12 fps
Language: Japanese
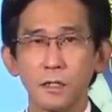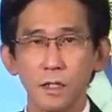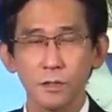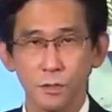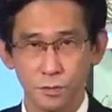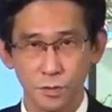
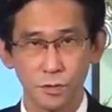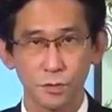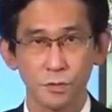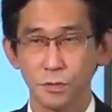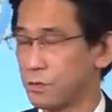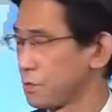達をす
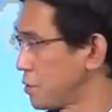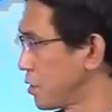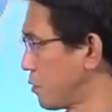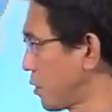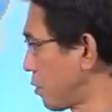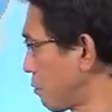るというふう
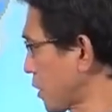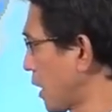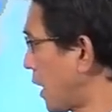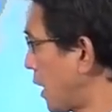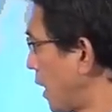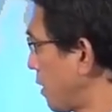に見ております。
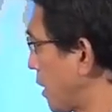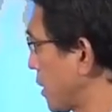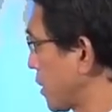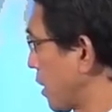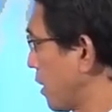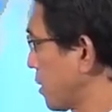まあ、
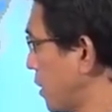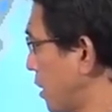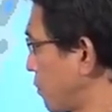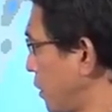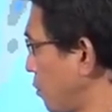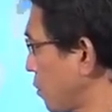
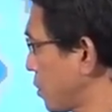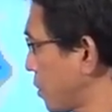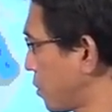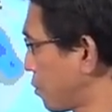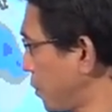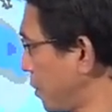ザーザー降りの
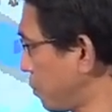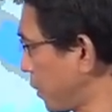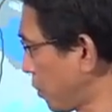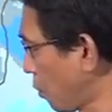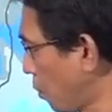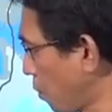強い降
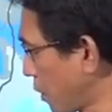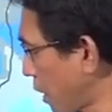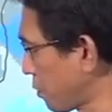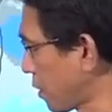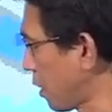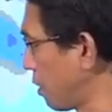りと
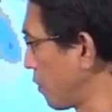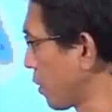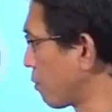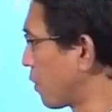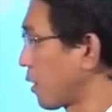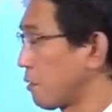なる
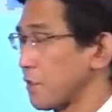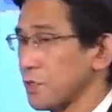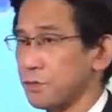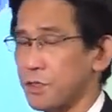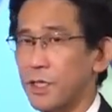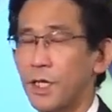タイミングもありま
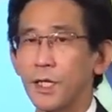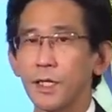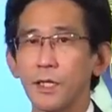すので、